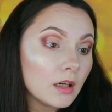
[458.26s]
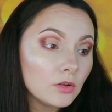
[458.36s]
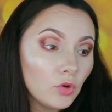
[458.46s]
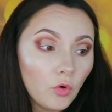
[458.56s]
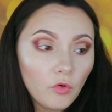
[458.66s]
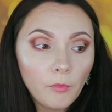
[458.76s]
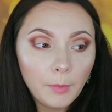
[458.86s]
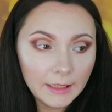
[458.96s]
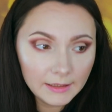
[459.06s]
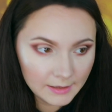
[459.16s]
Ну, в
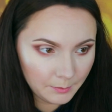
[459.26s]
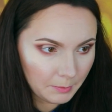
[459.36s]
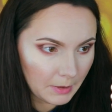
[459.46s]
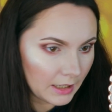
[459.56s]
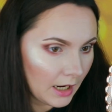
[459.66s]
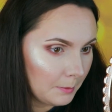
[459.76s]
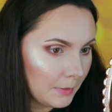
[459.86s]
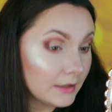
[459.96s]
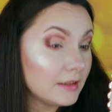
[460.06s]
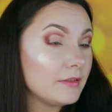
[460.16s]
принципе, пока
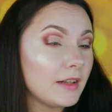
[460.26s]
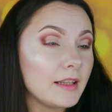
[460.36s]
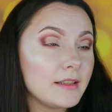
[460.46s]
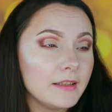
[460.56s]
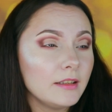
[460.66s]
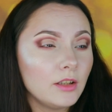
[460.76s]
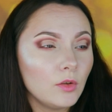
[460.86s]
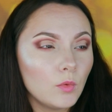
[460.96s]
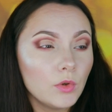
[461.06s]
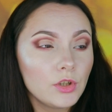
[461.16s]
матовые
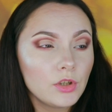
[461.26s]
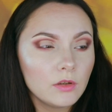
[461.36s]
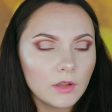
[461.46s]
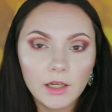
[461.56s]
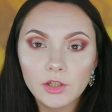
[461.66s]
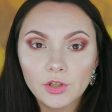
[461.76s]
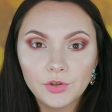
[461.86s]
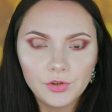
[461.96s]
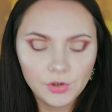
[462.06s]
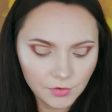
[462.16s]
оттенки очень даже
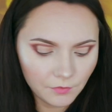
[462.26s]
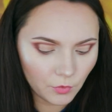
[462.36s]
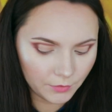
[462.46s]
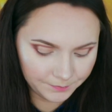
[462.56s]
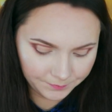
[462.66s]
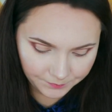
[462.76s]
ничего.